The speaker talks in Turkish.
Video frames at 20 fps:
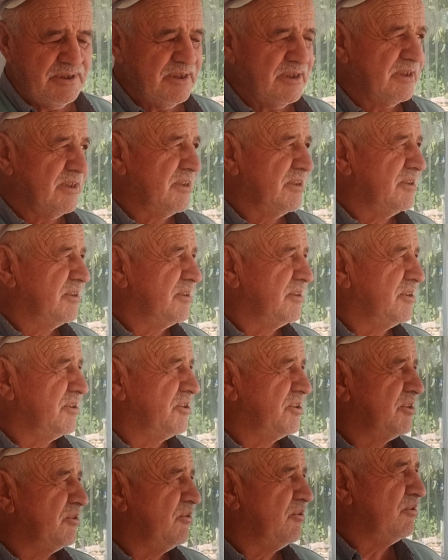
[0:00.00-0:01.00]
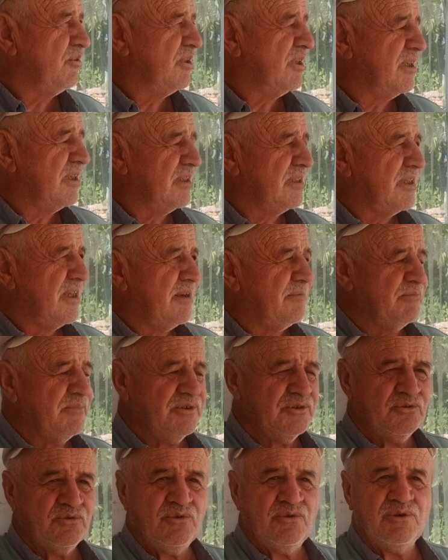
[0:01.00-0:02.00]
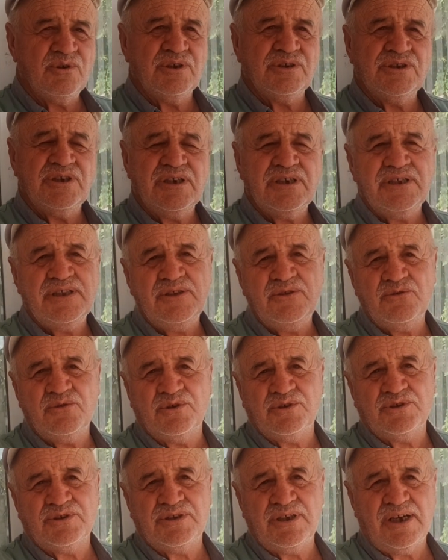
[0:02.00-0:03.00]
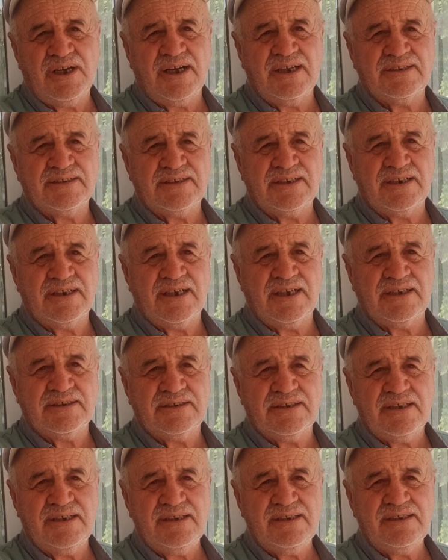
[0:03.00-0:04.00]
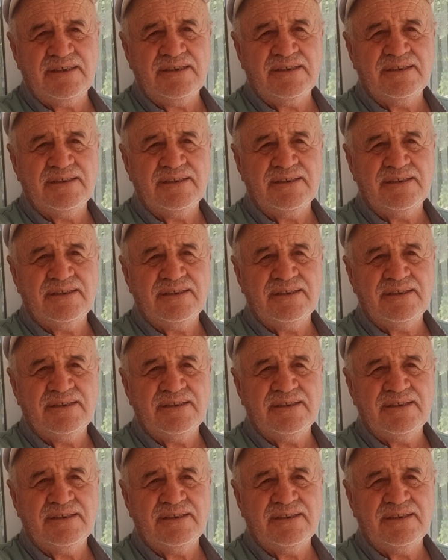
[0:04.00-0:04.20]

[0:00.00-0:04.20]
Bir iki kişi öyle demiş öylece gidiyor işte ağızdan ağza.